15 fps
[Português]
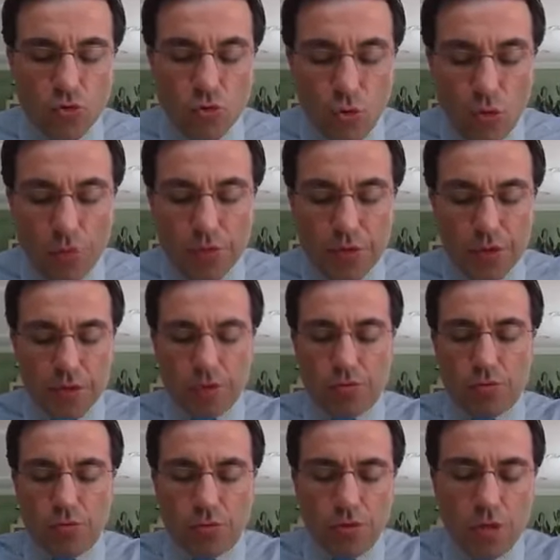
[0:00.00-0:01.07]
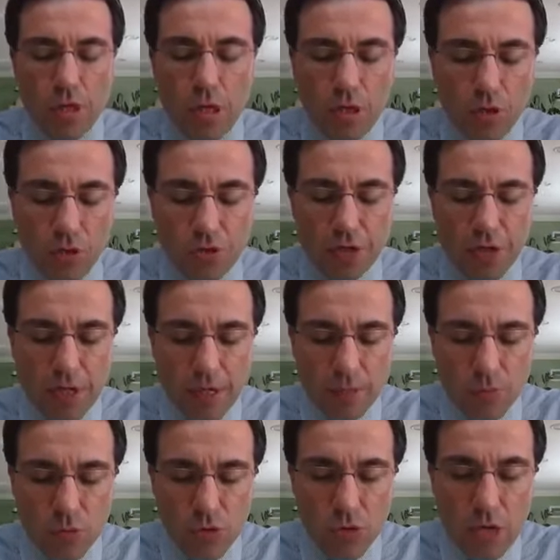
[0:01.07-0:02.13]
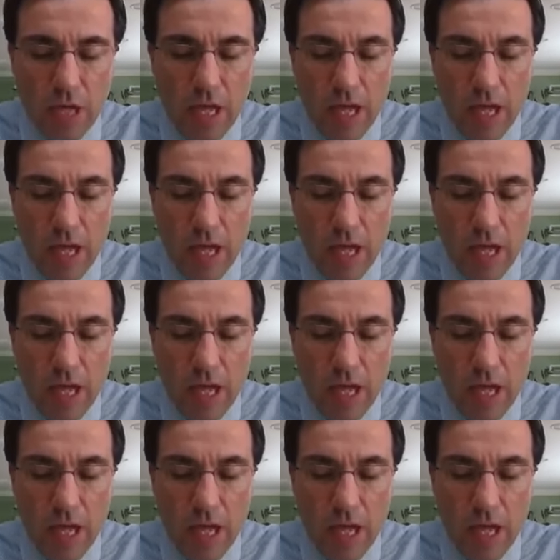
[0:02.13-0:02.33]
nome de Jesus. Nós oramos.